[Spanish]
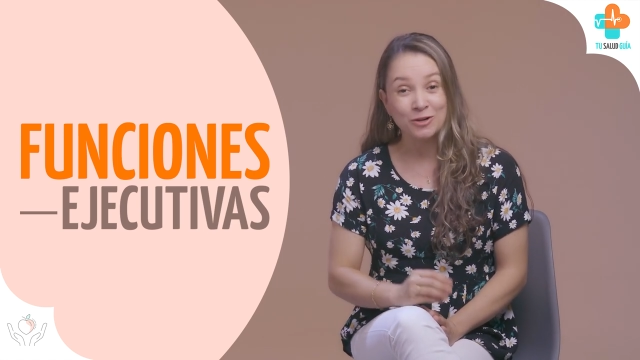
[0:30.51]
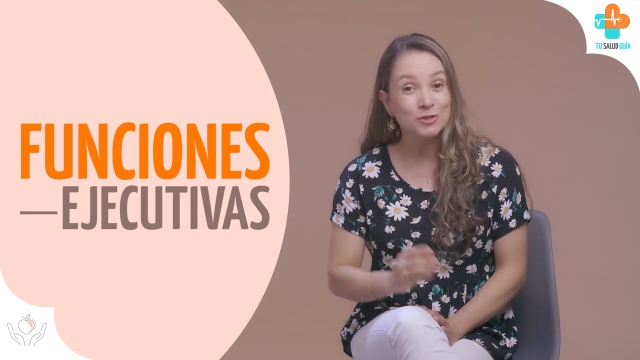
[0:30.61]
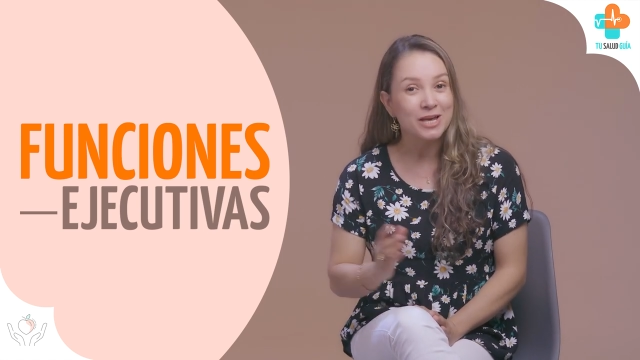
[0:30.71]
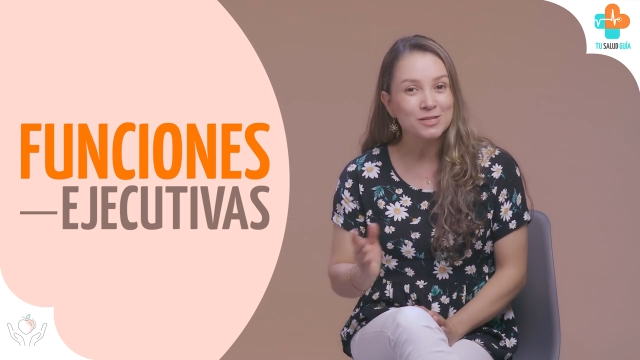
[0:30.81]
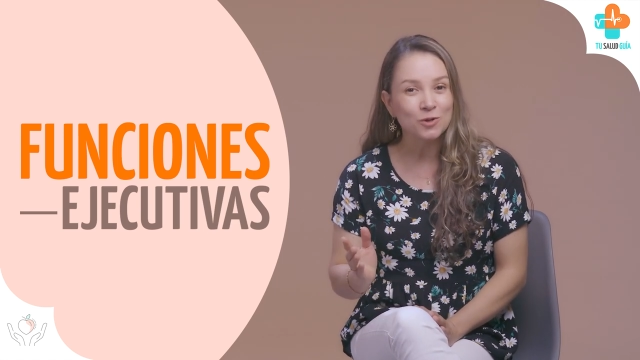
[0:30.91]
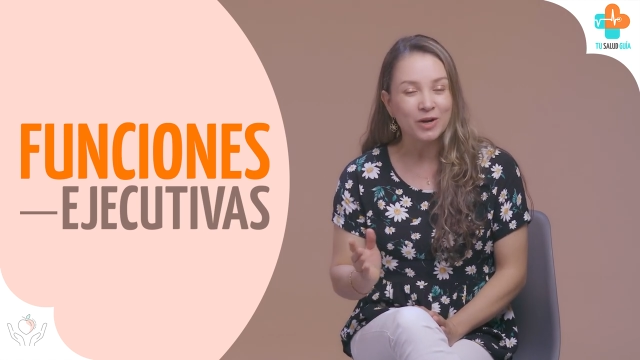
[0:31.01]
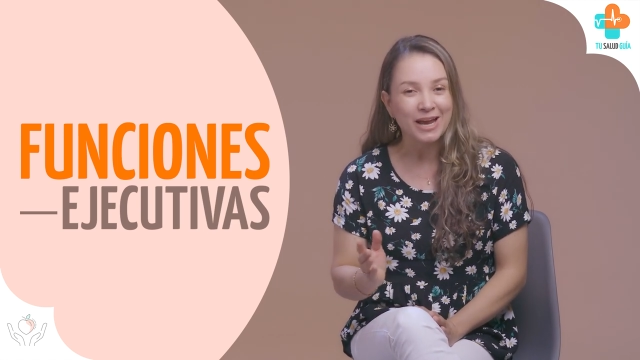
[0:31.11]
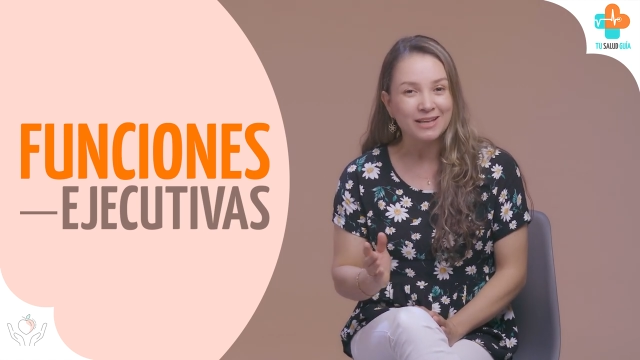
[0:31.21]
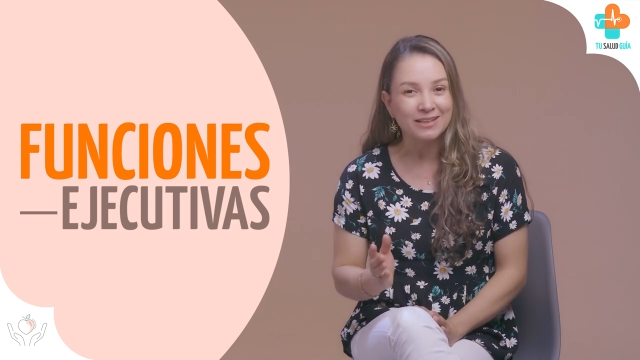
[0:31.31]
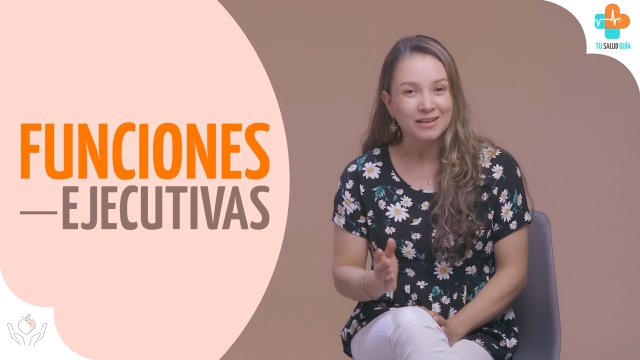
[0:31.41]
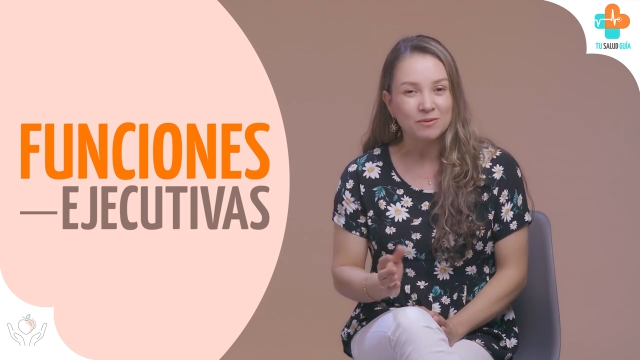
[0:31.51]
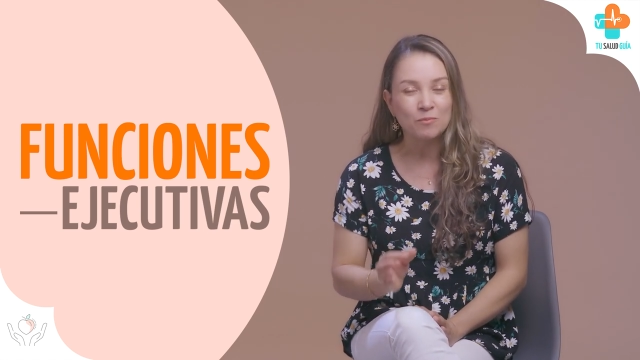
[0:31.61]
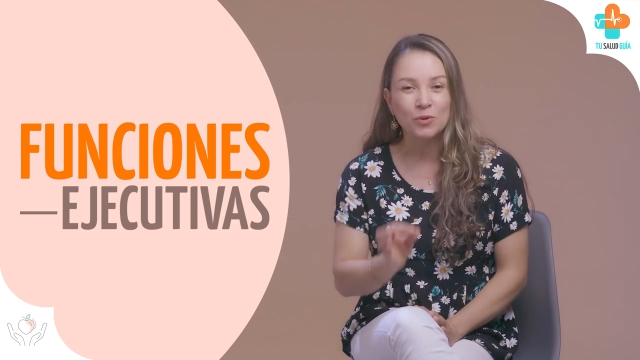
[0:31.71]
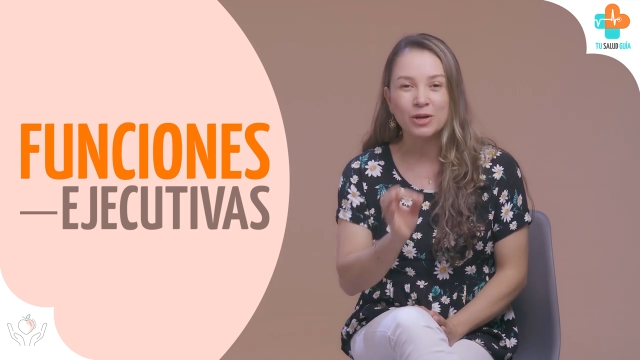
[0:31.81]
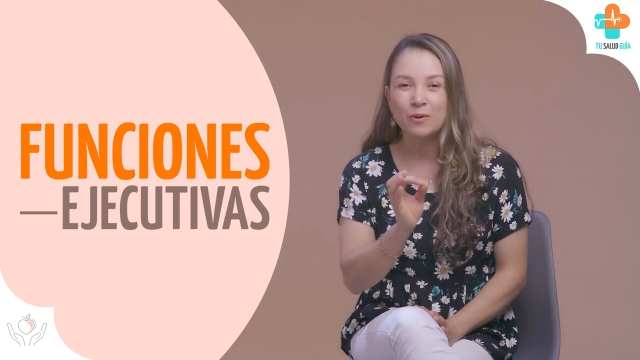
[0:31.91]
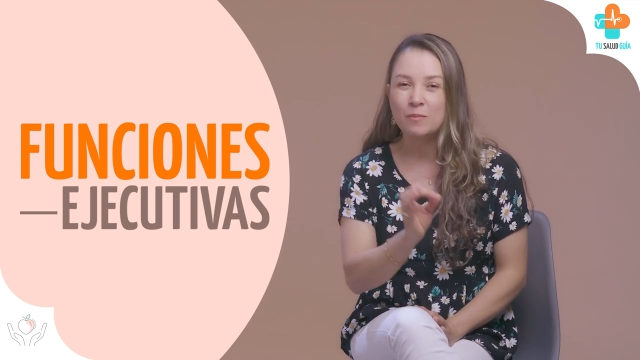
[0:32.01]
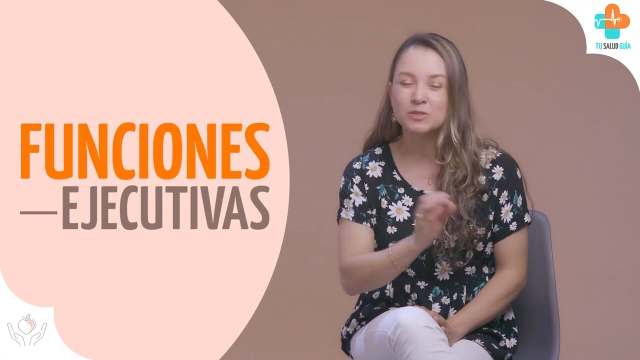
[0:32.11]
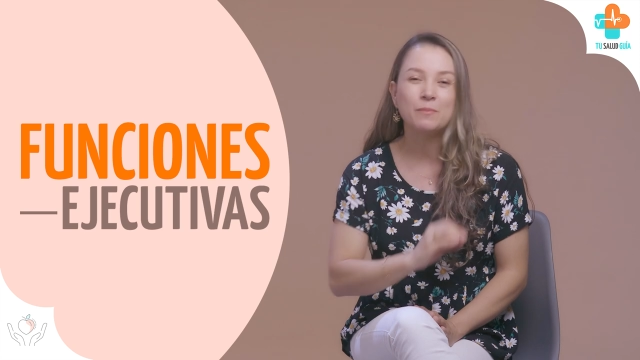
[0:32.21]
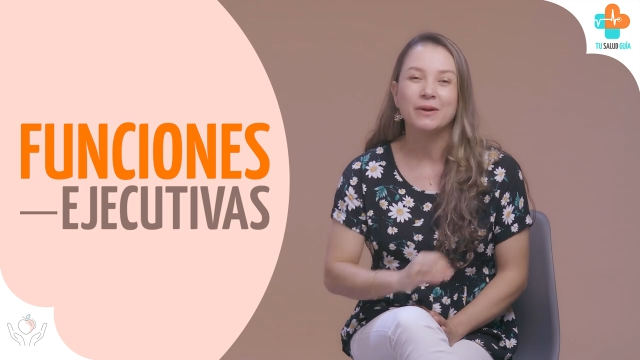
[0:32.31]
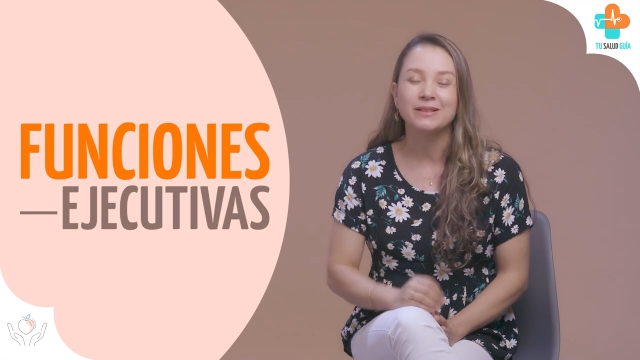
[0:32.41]
No se desconecten porque
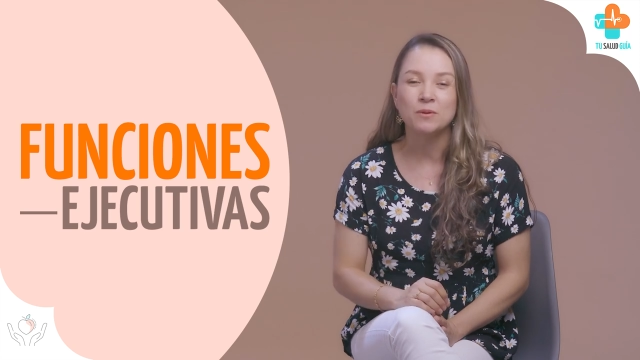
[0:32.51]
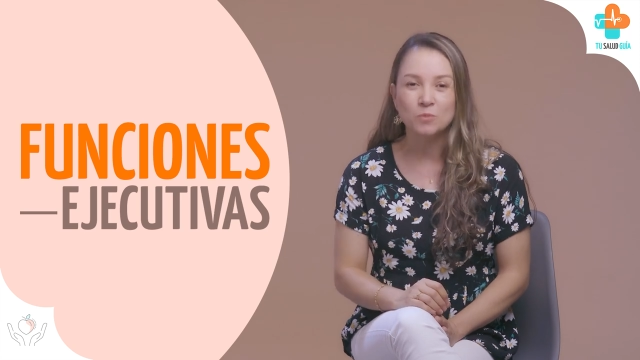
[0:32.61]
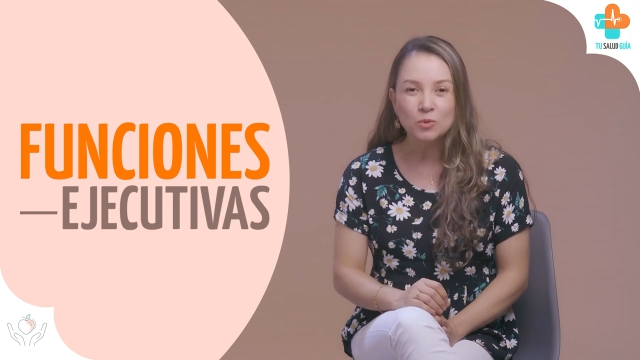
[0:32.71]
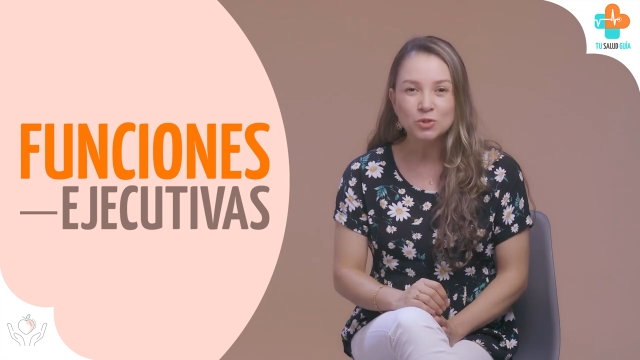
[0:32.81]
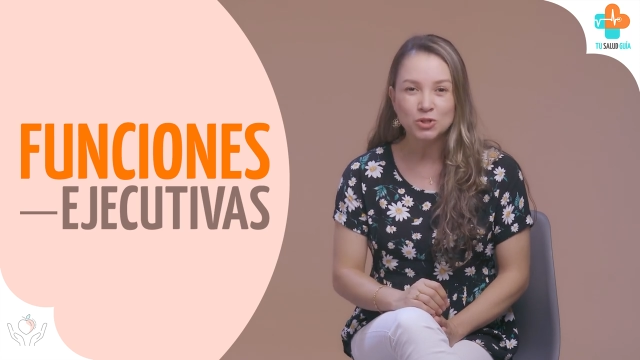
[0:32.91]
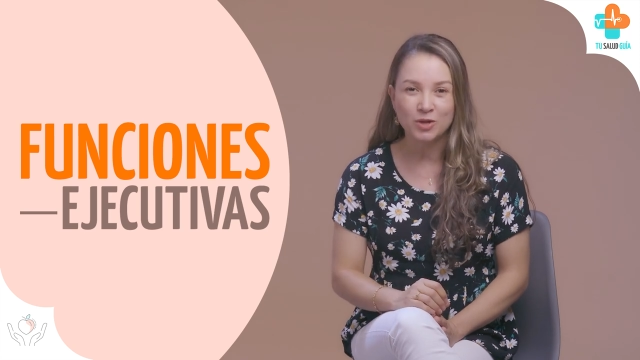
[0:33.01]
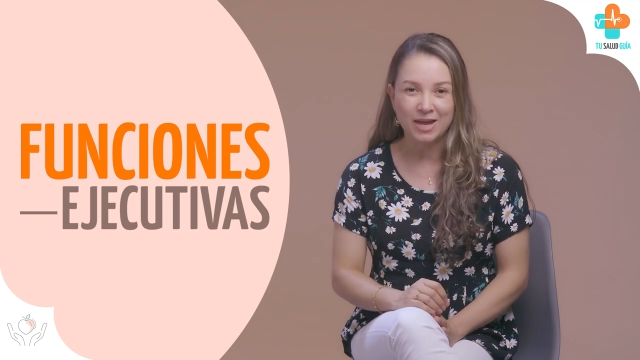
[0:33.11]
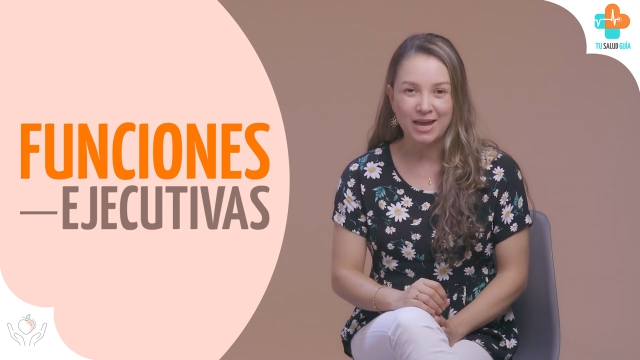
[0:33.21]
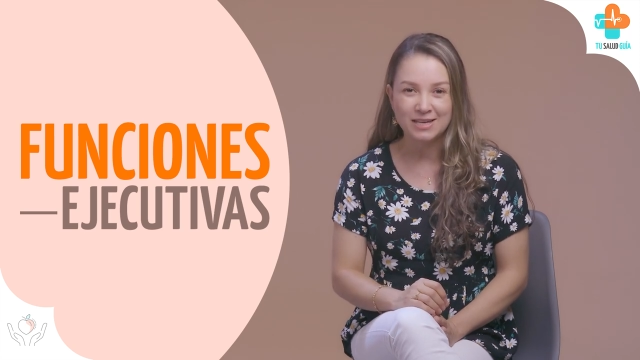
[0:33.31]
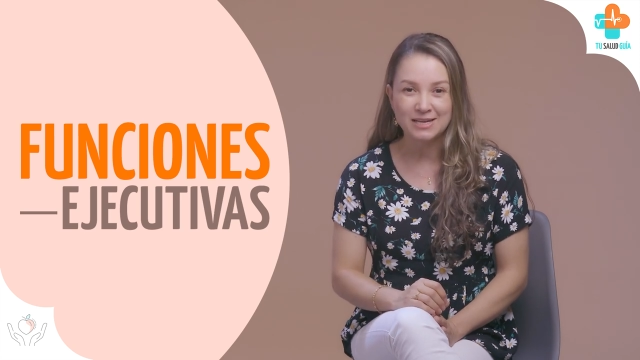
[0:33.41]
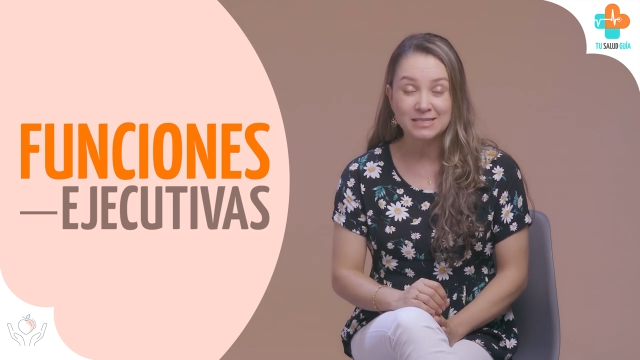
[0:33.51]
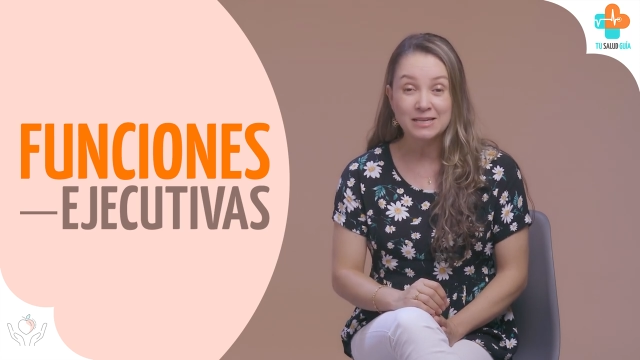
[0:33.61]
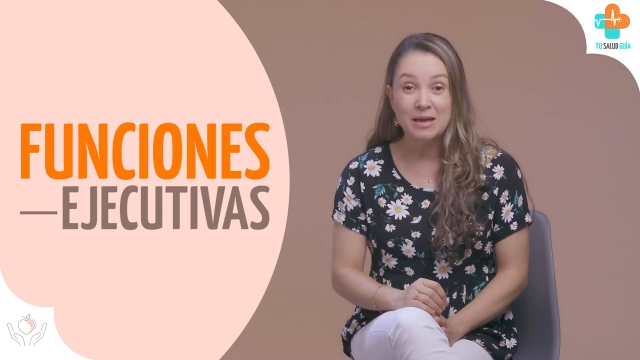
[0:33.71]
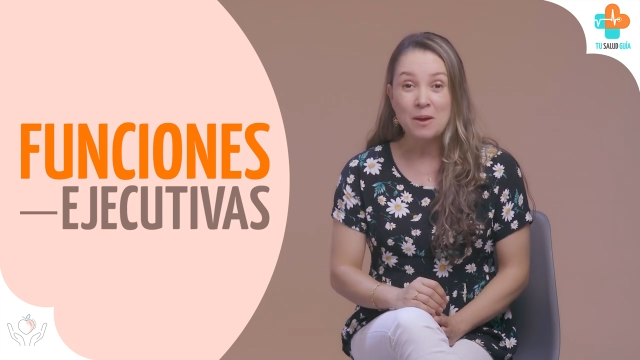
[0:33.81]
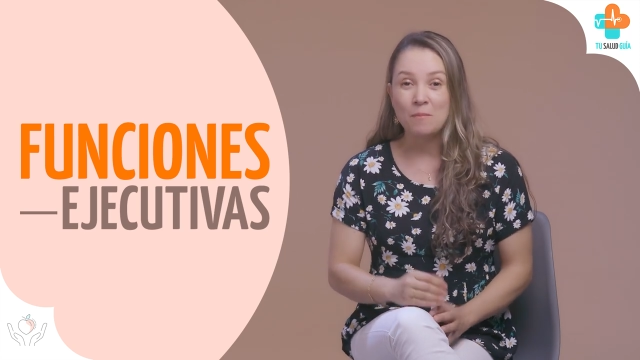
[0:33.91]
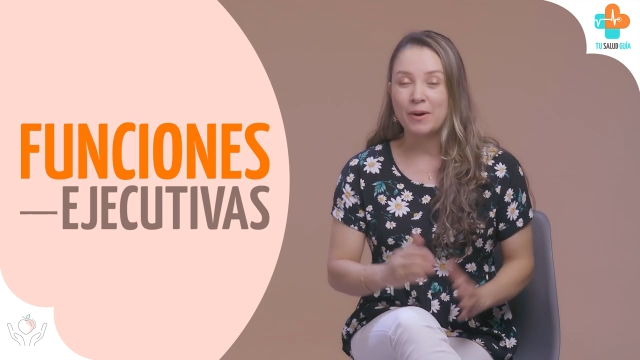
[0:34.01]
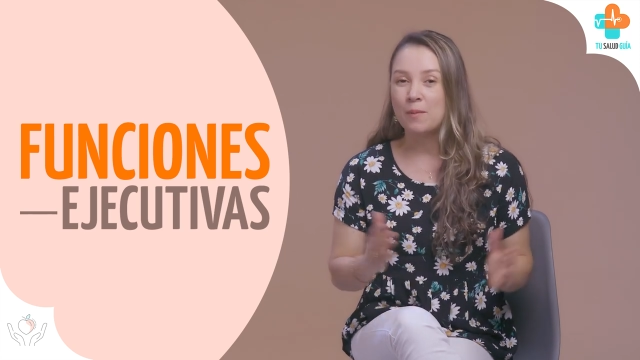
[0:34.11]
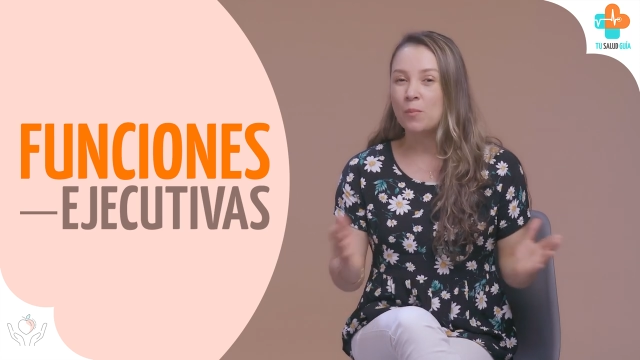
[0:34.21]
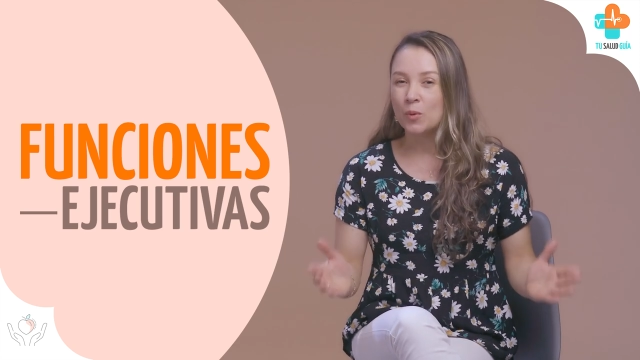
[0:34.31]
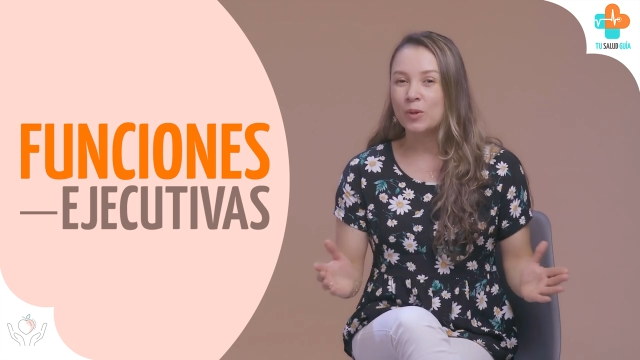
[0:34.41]
vamos a aprender mucho de ellas
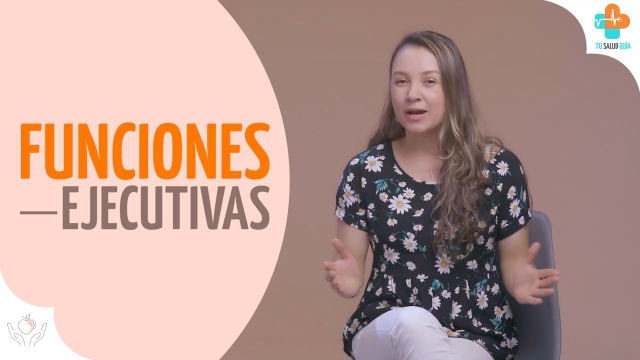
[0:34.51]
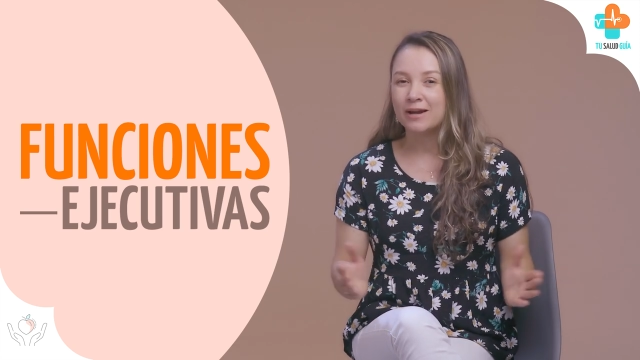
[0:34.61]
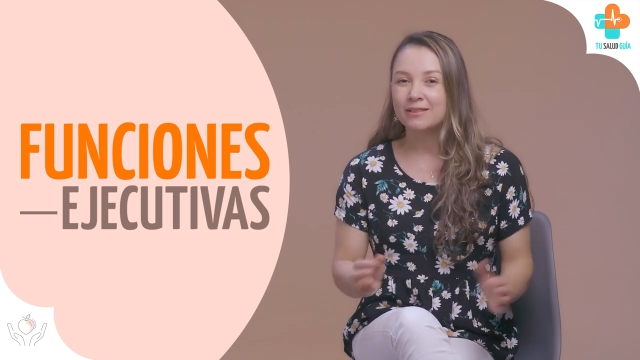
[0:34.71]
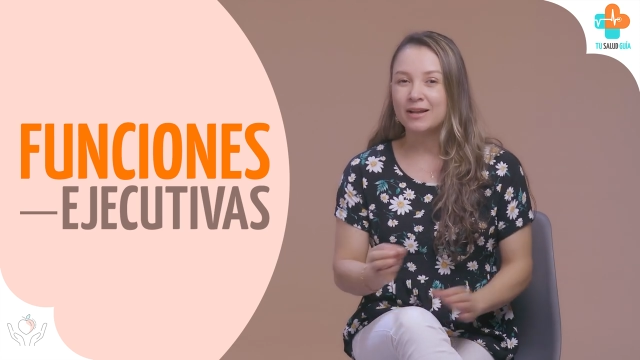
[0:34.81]
para poder